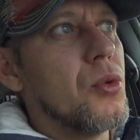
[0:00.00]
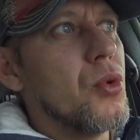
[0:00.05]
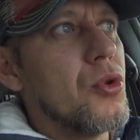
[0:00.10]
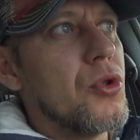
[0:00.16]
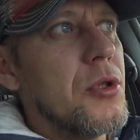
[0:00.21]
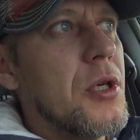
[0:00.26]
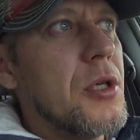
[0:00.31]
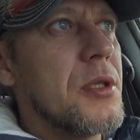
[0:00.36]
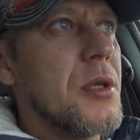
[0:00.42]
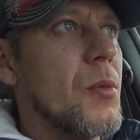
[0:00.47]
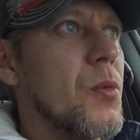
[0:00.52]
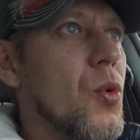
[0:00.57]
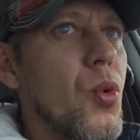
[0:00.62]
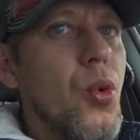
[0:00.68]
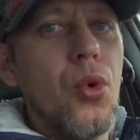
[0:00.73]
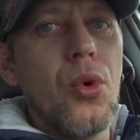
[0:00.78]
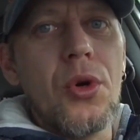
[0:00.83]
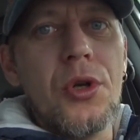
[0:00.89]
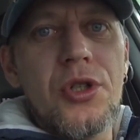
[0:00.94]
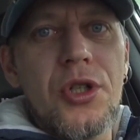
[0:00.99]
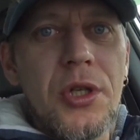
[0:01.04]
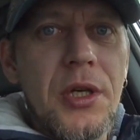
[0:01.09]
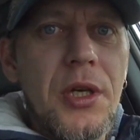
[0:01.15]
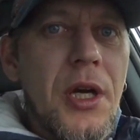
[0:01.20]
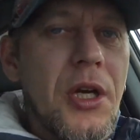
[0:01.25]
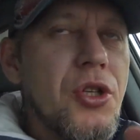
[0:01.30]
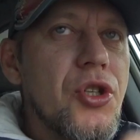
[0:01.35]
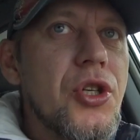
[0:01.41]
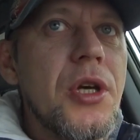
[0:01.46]
То есть есть там горочки,
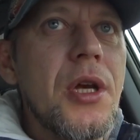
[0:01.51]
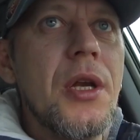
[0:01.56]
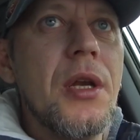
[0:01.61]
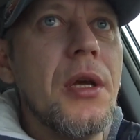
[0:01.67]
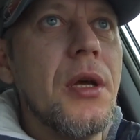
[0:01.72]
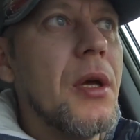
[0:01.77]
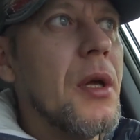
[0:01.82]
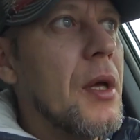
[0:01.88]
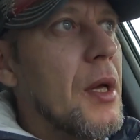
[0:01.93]
качели.